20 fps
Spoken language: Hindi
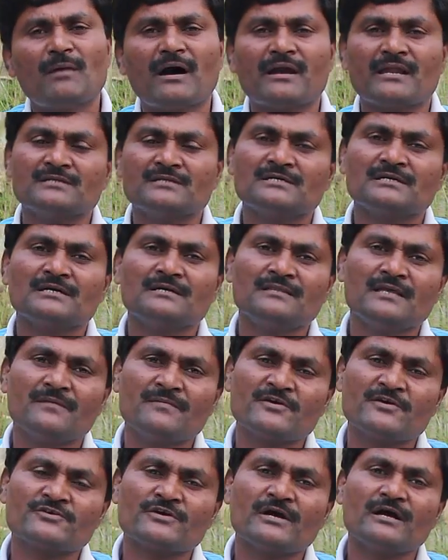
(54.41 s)
साबुत
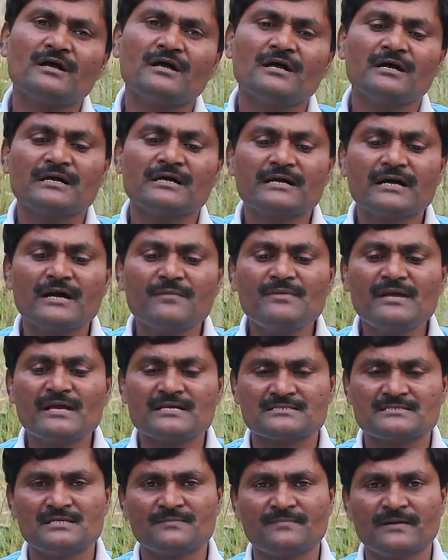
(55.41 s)
संतरे का
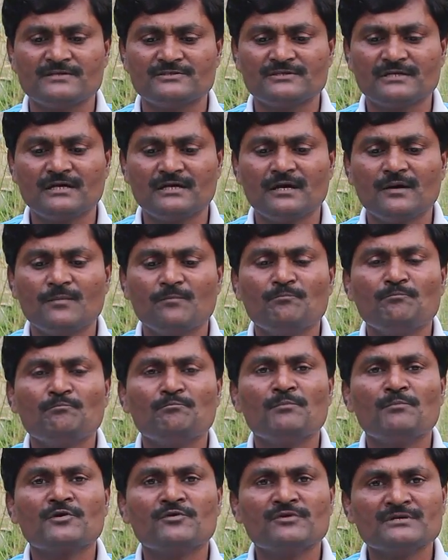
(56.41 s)
घनत्व
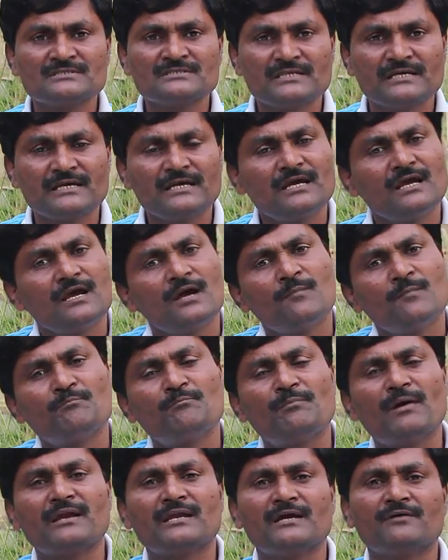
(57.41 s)
पानी से कम है
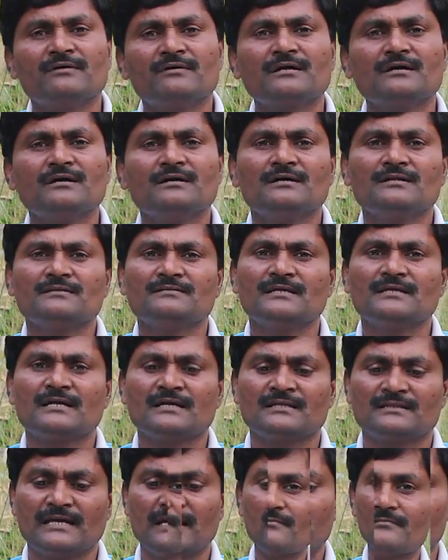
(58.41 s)
इसलिए वो
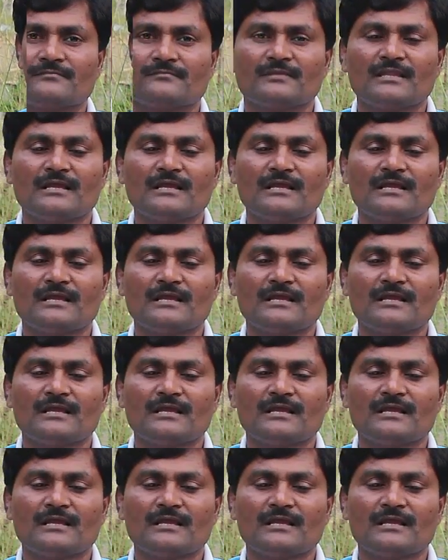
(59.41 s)
पानी पर